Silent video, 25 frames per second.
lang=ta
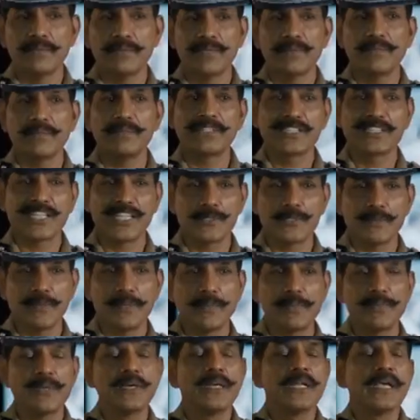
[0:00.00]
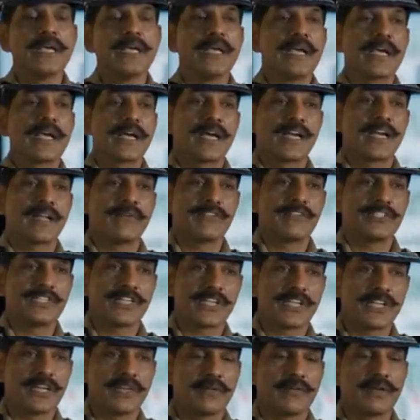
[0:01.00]
மாதிரி பிஸ்னஸ் பீப்புள் கடை
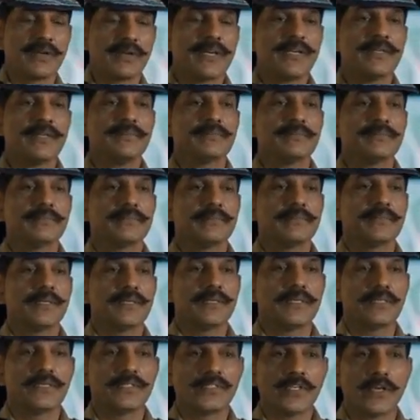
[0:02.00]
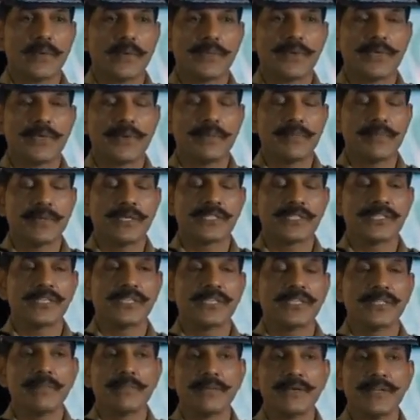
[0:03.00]
வச்சுருக்கிறவங்க ஷாப் கீப்பர்ஸ்
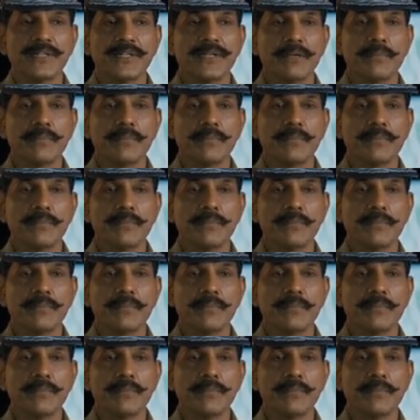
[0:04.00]
இந்த மாதிரி